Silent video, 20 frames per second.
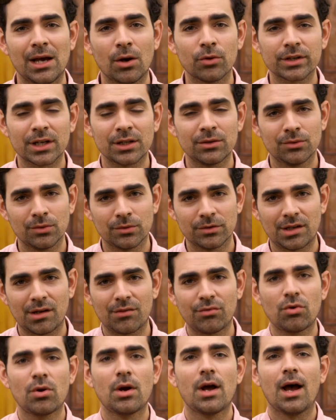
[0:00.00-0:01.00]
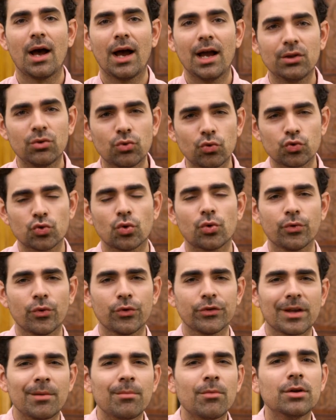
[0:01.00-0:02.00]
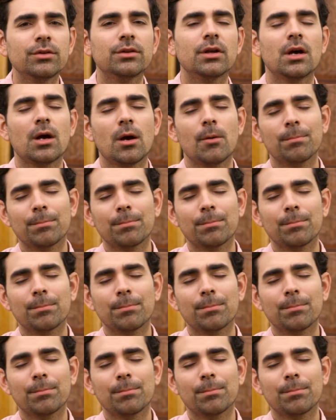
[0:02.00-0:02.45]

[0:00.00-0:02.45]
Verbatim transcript: et entraîne ton cerveau à être toujours dans un mode